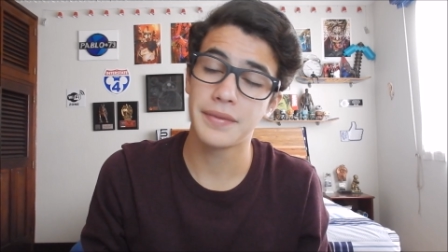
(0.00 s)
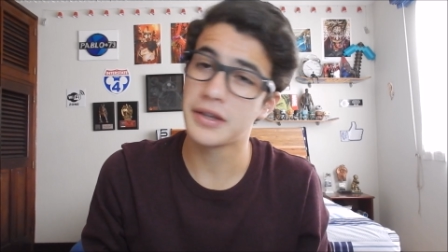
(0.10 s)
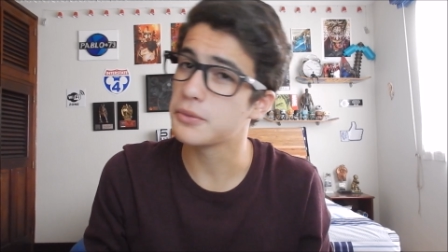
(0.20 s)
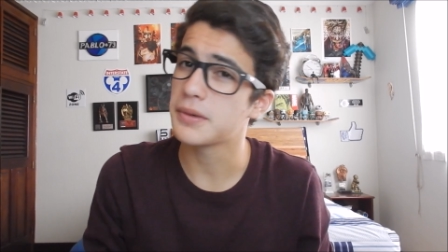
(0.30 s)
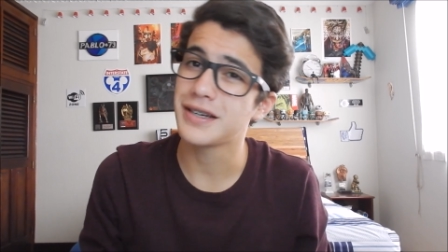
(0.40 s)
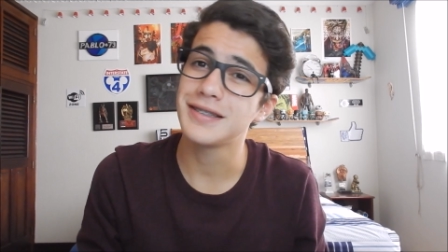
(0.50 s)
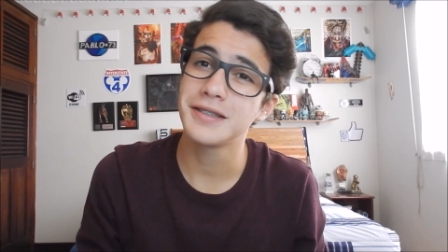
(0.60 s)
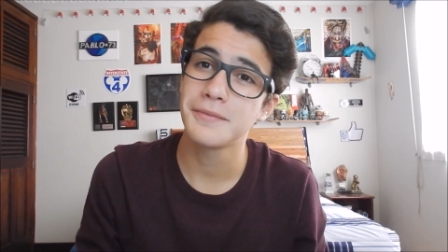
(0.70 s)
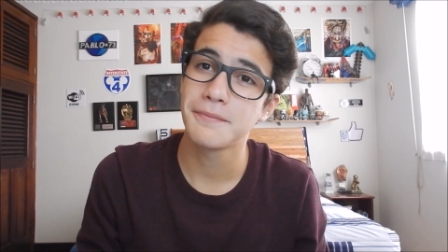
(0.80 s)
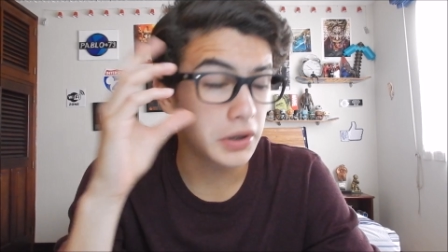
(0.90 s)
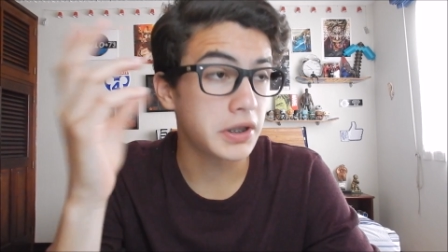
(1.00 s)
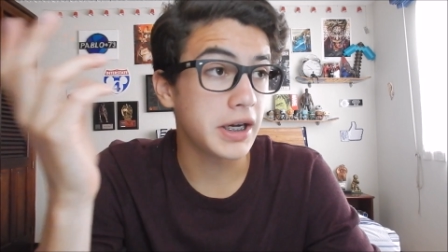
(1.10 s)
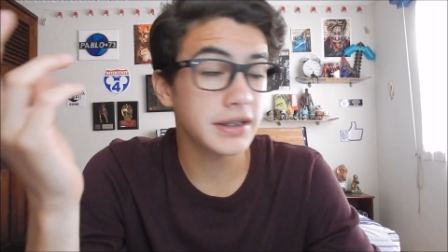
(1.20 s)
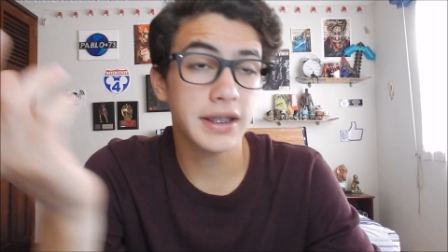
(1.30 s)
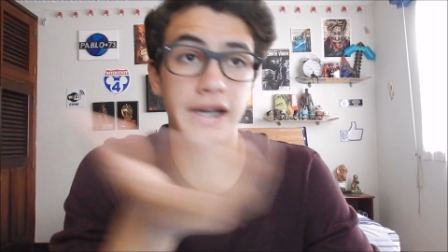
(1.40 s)
de tu país? ¿Te
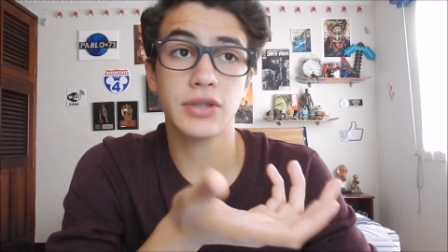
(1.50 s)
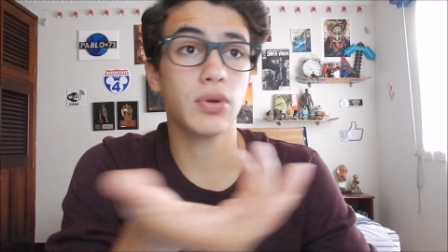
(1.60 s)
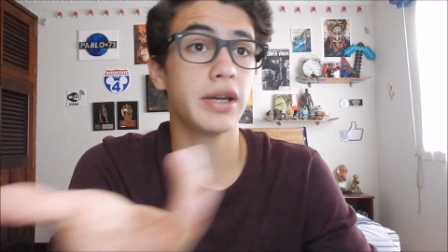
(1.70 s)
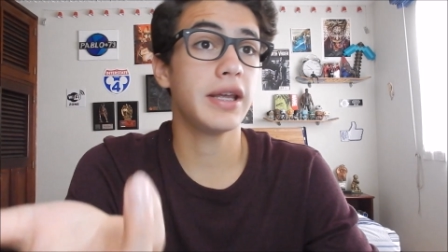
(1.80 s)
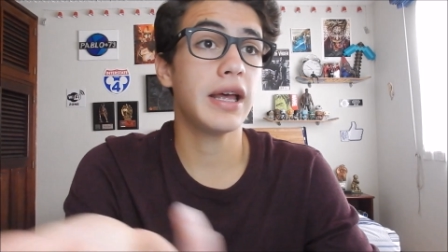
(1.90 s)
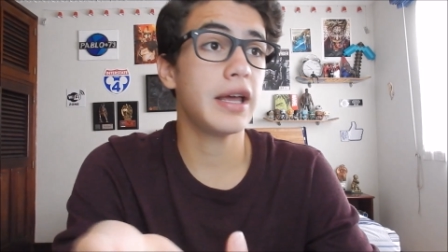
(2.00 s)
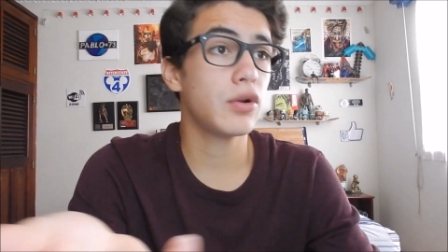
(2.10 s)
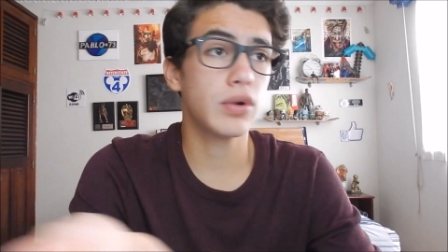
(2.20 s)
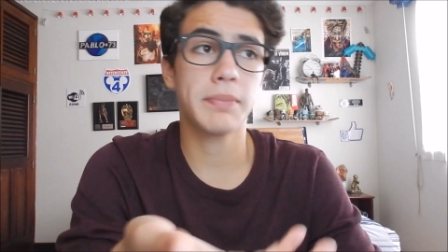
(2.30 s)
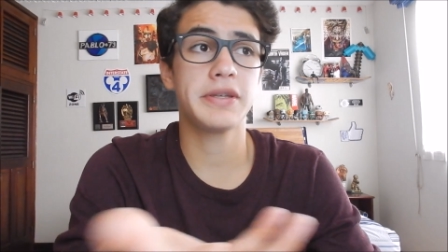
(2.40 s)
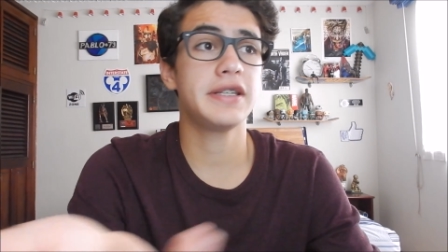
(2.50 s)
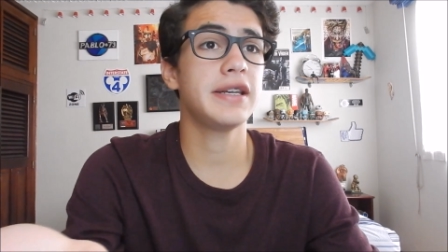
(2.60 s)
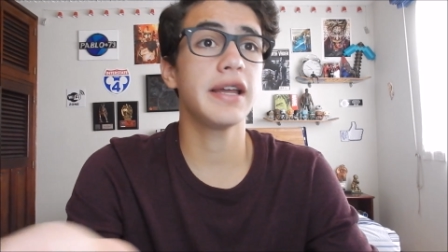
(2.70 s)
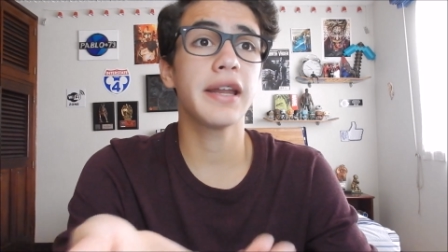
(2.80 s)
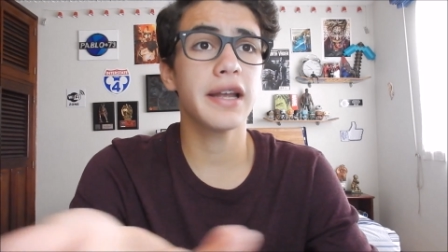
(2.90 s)
tiraste casualidad de una
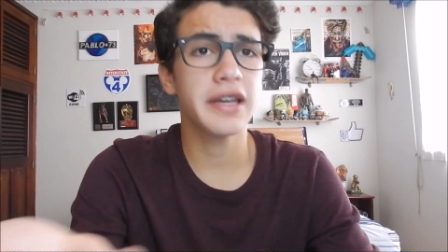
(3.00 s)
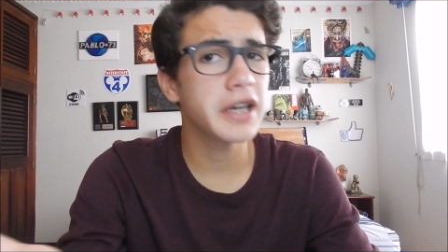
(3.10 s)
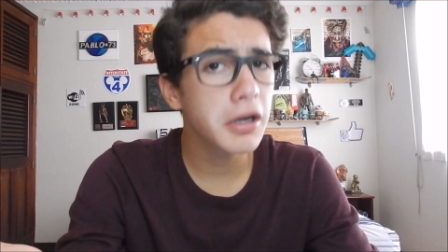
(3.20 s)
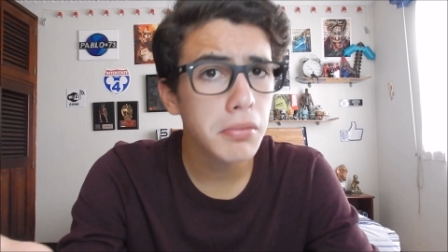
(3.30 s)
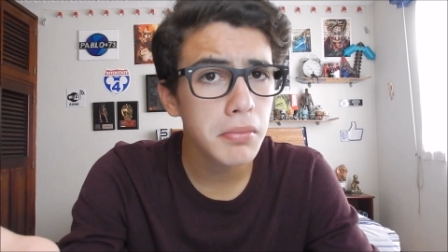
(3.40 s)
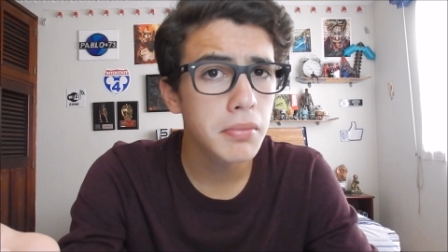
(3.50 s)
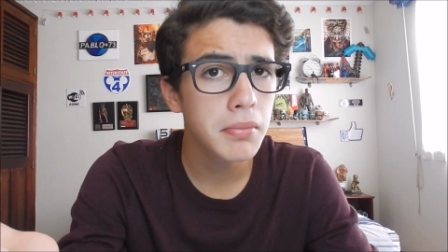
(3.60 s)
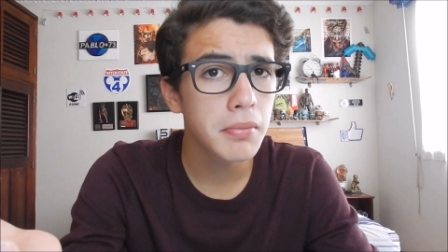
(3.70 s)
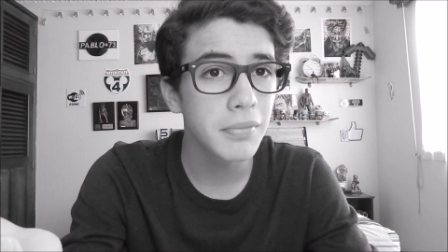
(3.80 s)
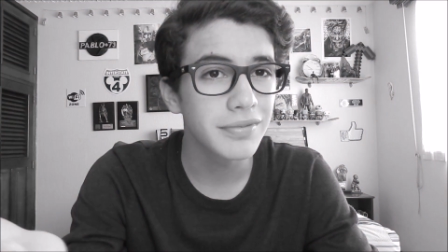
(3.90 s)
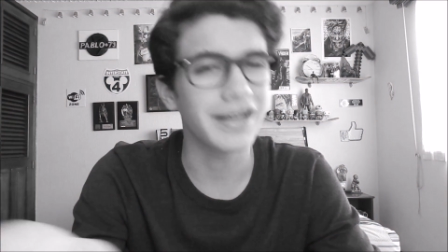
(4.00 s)
piscina llena de dinero?